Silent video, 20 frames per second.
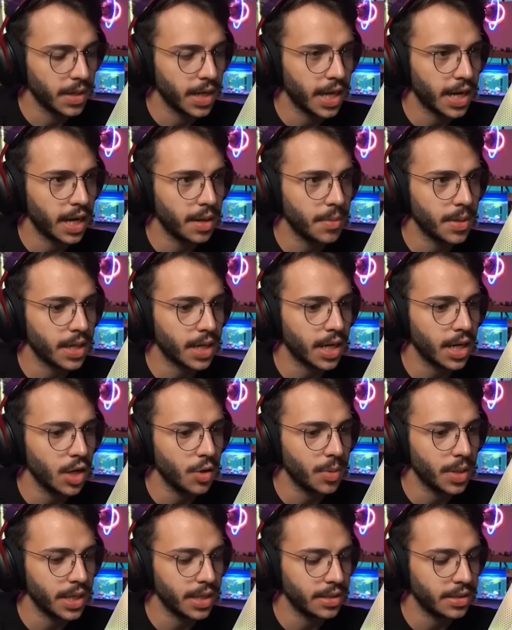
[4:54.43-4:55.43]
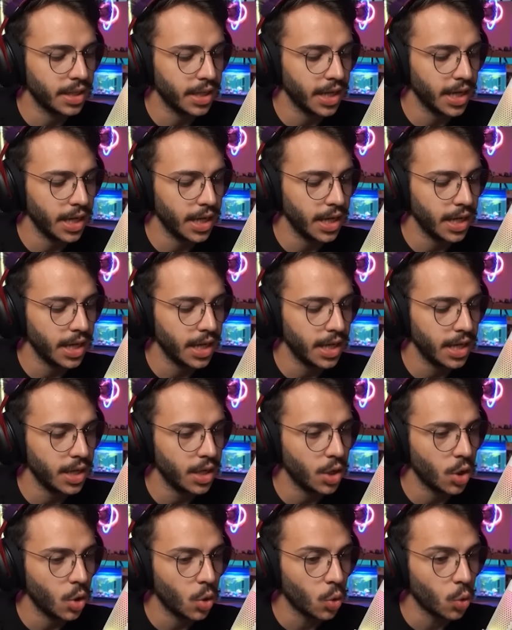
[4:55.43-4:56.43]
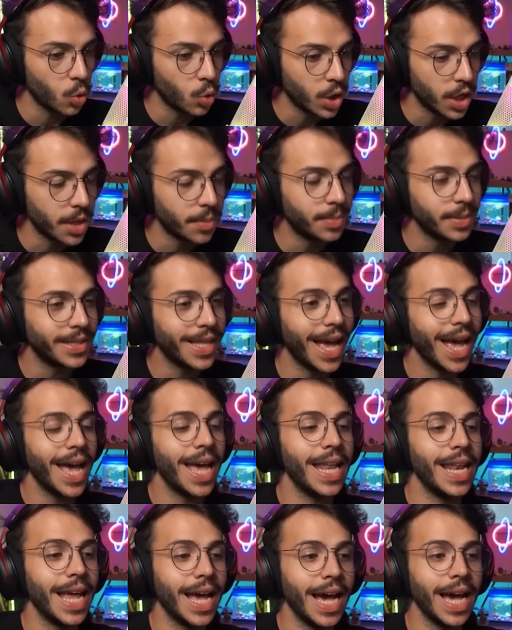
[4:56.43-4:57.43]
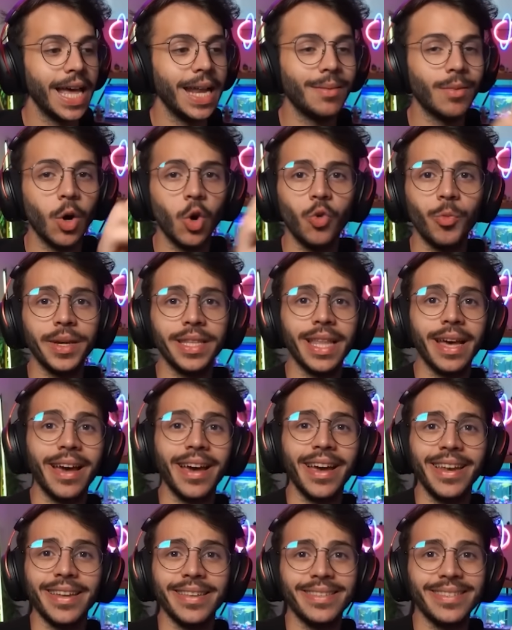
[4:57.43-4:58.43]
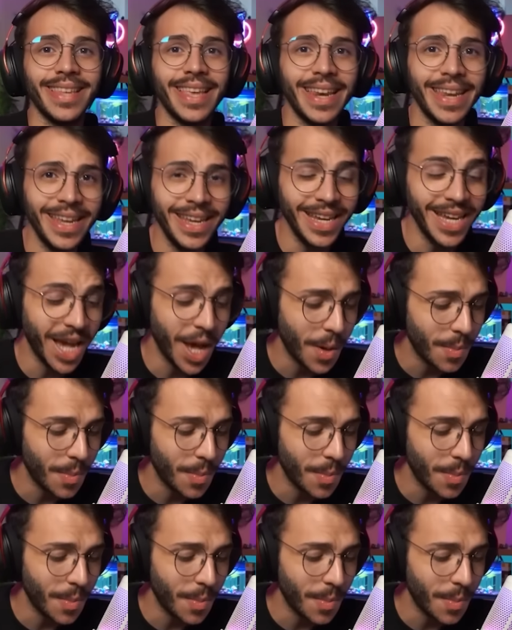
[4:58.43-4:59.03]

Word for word: الله الرحمن الرحيم بنستعين ونبدا العالم اول ما يدخلنا سريع